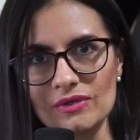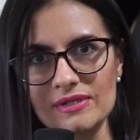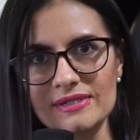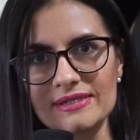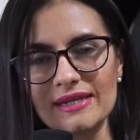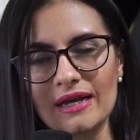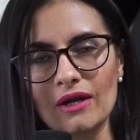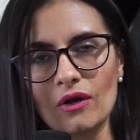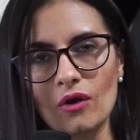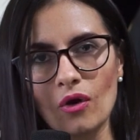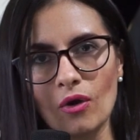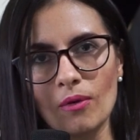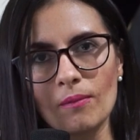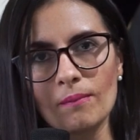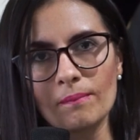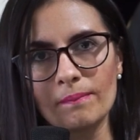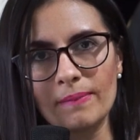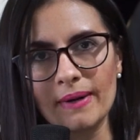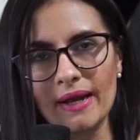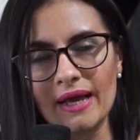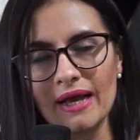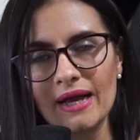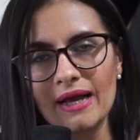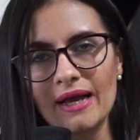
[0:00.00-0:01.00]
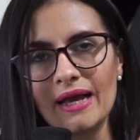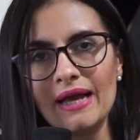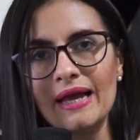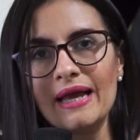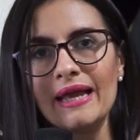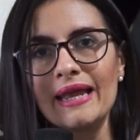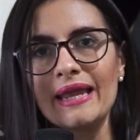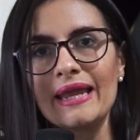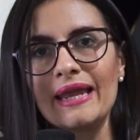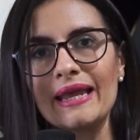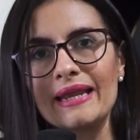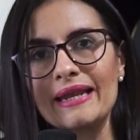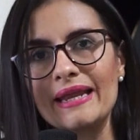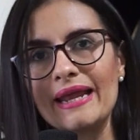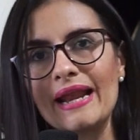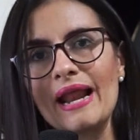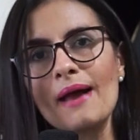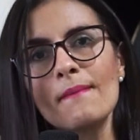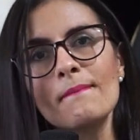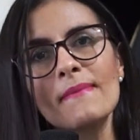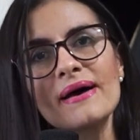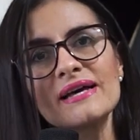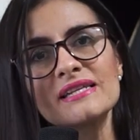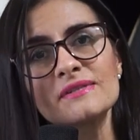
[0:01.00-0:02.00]
esa compra,
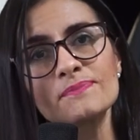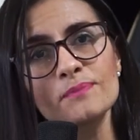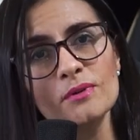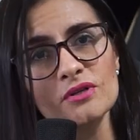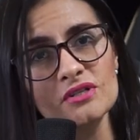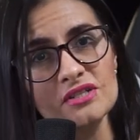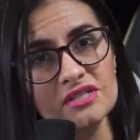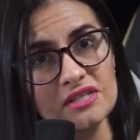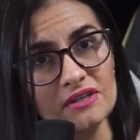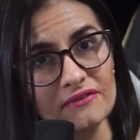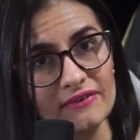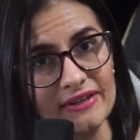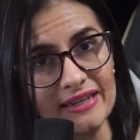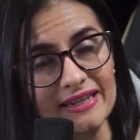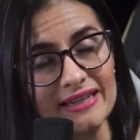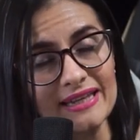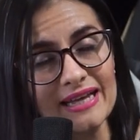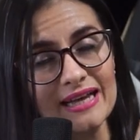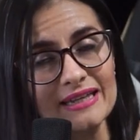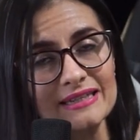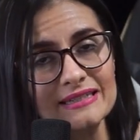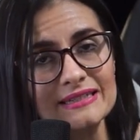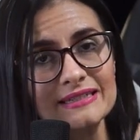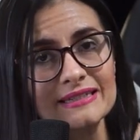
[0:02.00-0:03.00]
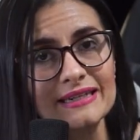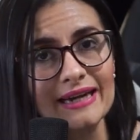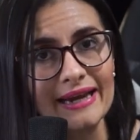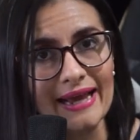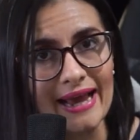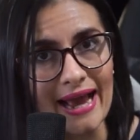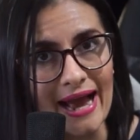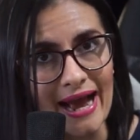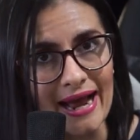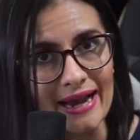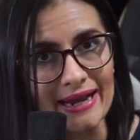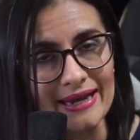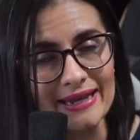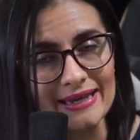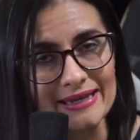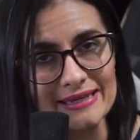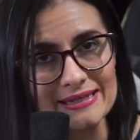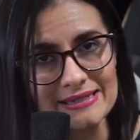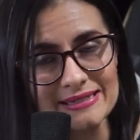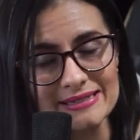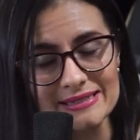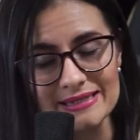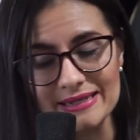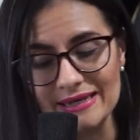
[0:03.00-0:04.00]
genera más posibilidades
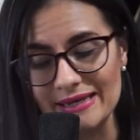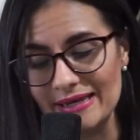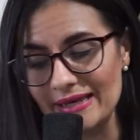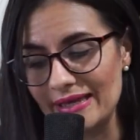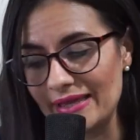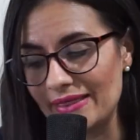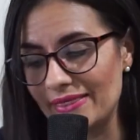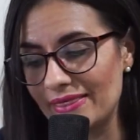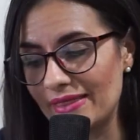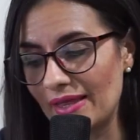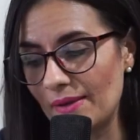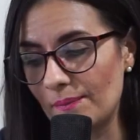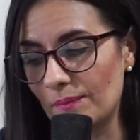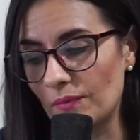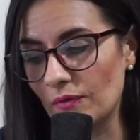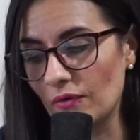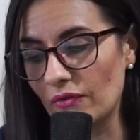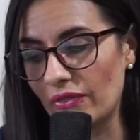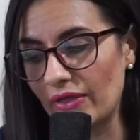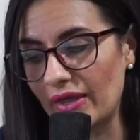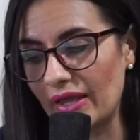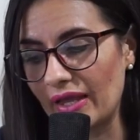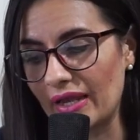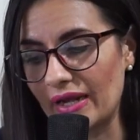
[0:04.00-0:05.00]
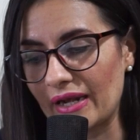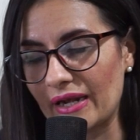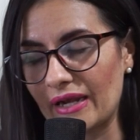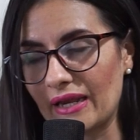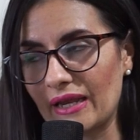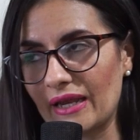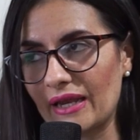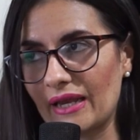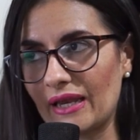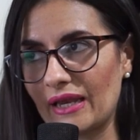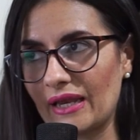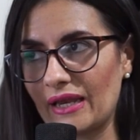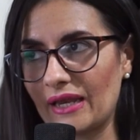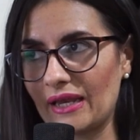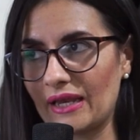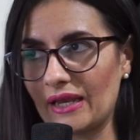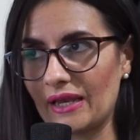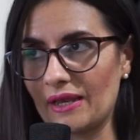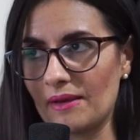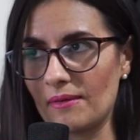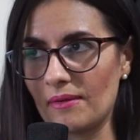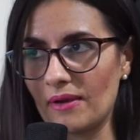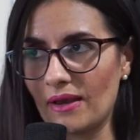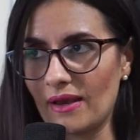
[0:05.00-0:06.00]
reales de poder
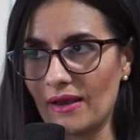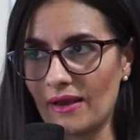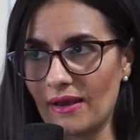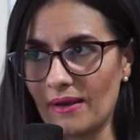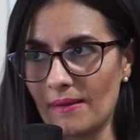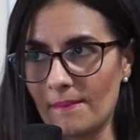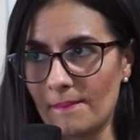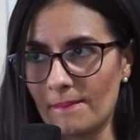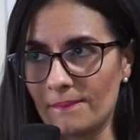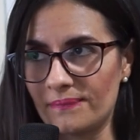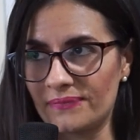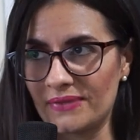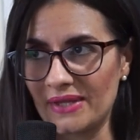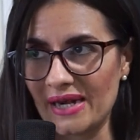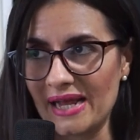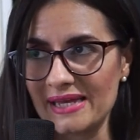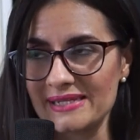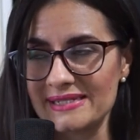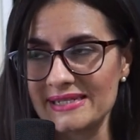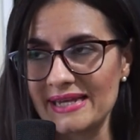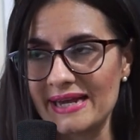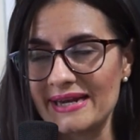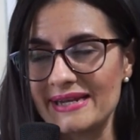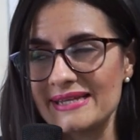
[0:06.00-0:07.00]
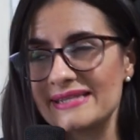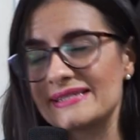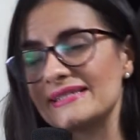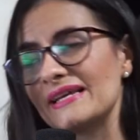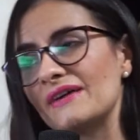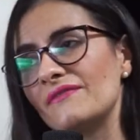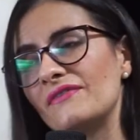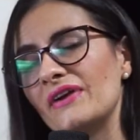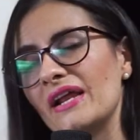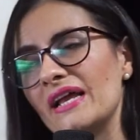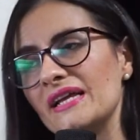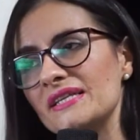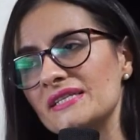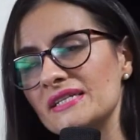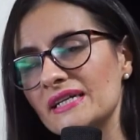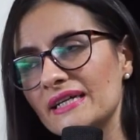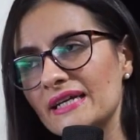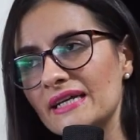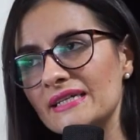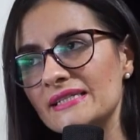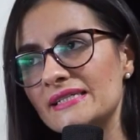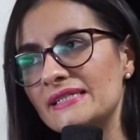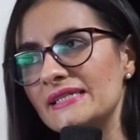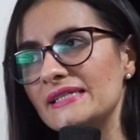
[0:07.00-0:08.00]
trazar esa brecha
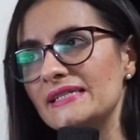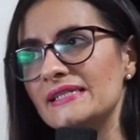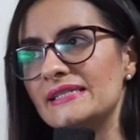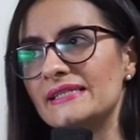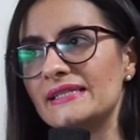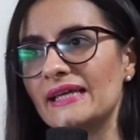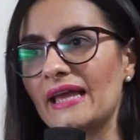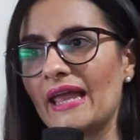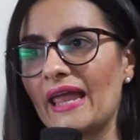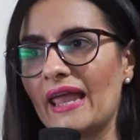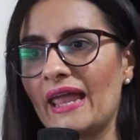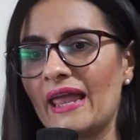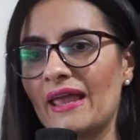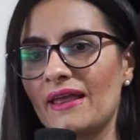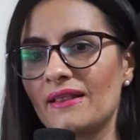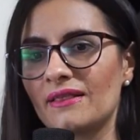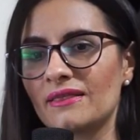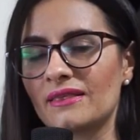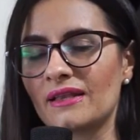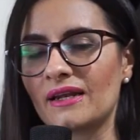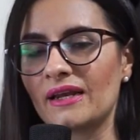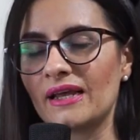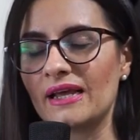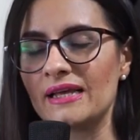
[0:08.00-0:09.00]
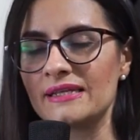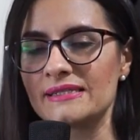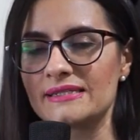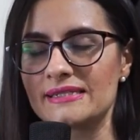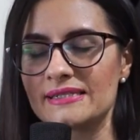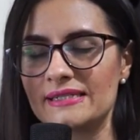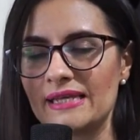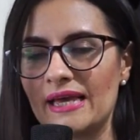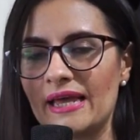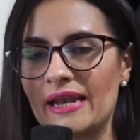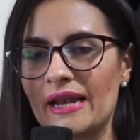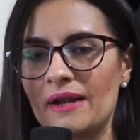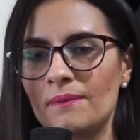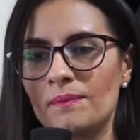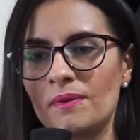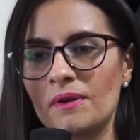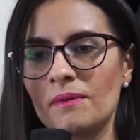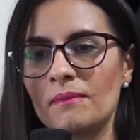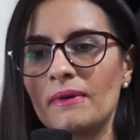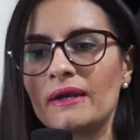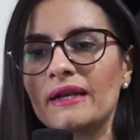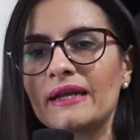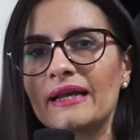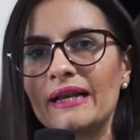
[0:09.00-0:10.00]
que existe entre ser el
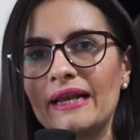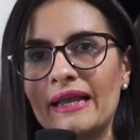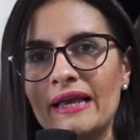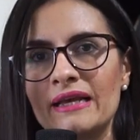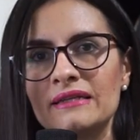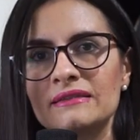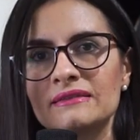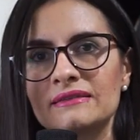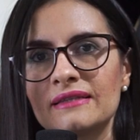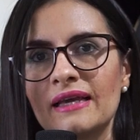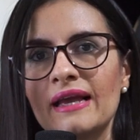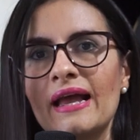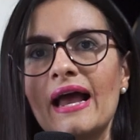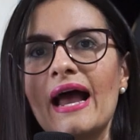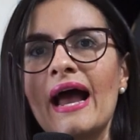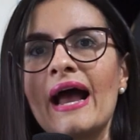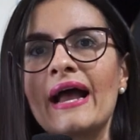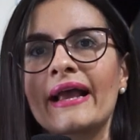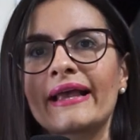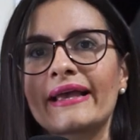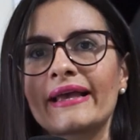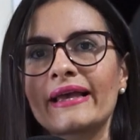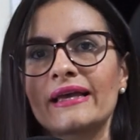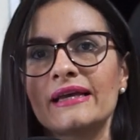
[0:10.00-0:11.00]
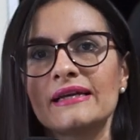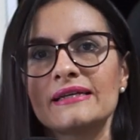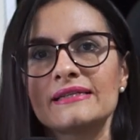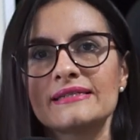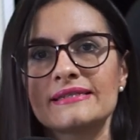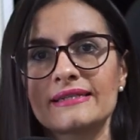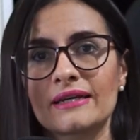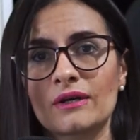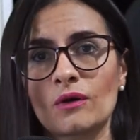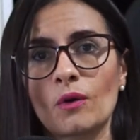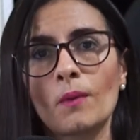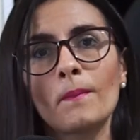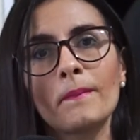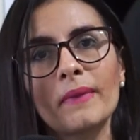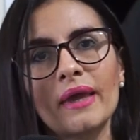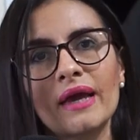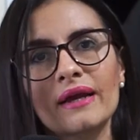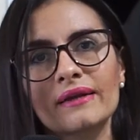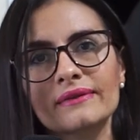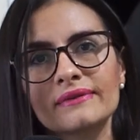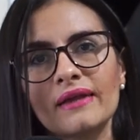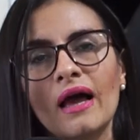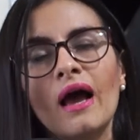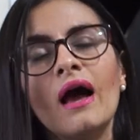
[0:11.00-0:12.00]
primer cliente a que se
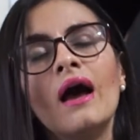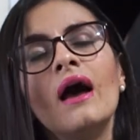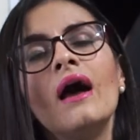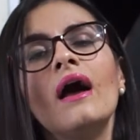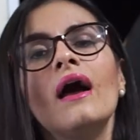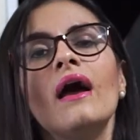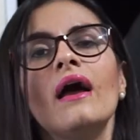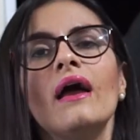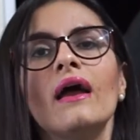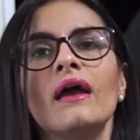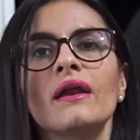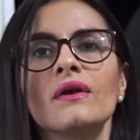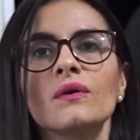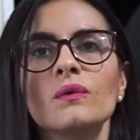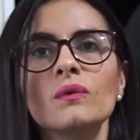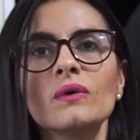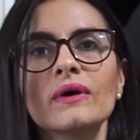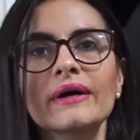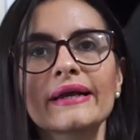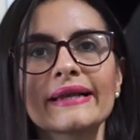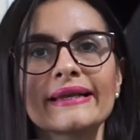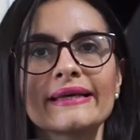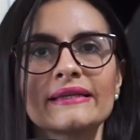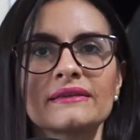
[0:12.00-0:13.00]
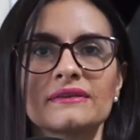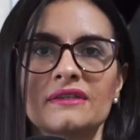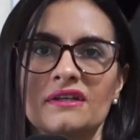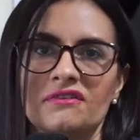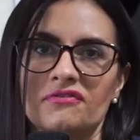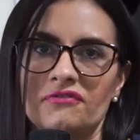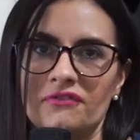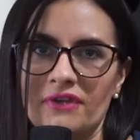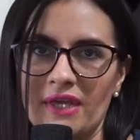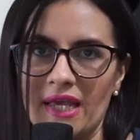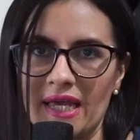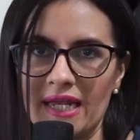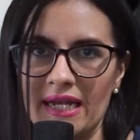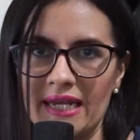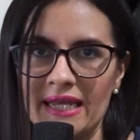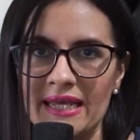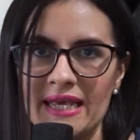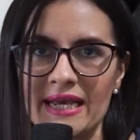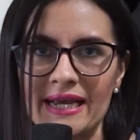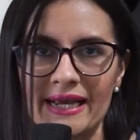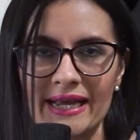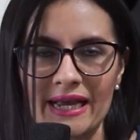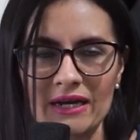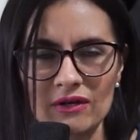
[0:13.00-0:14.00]
convierta en un cliente fiel.
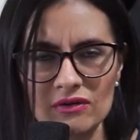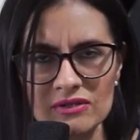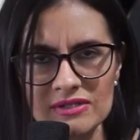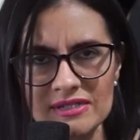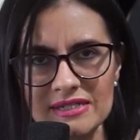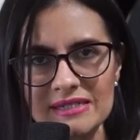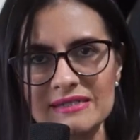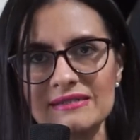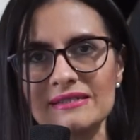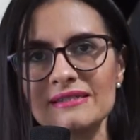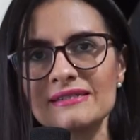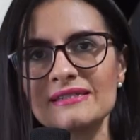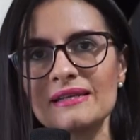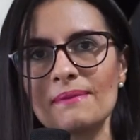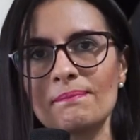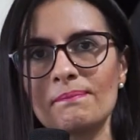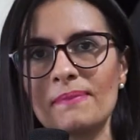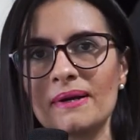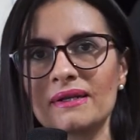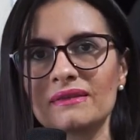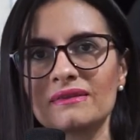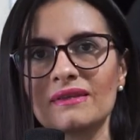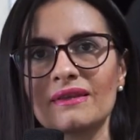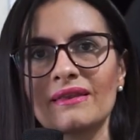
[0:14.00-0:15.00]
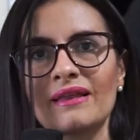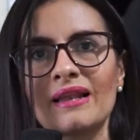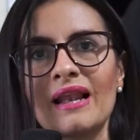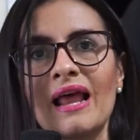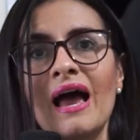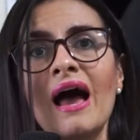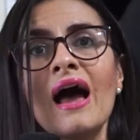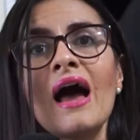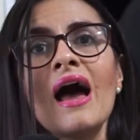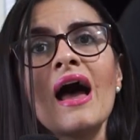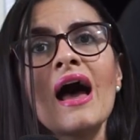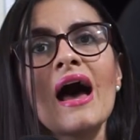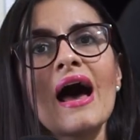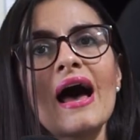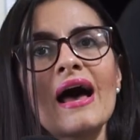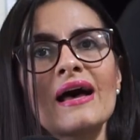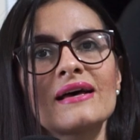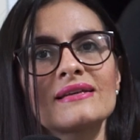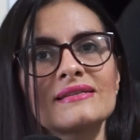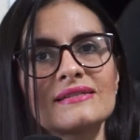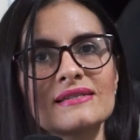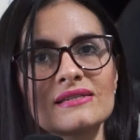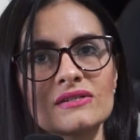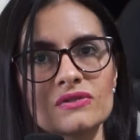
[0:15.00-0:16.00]
¿Y en qué consiste esa parte de la
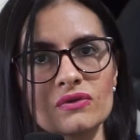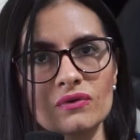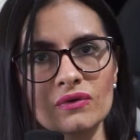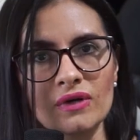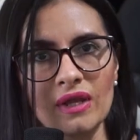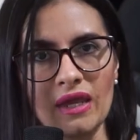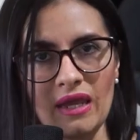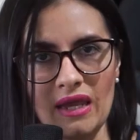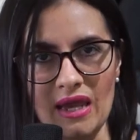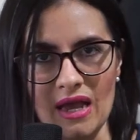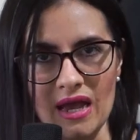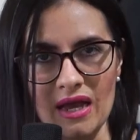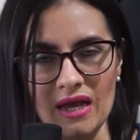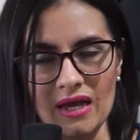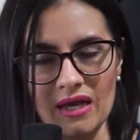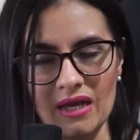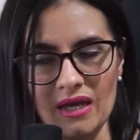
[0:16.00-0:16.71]
asesoría?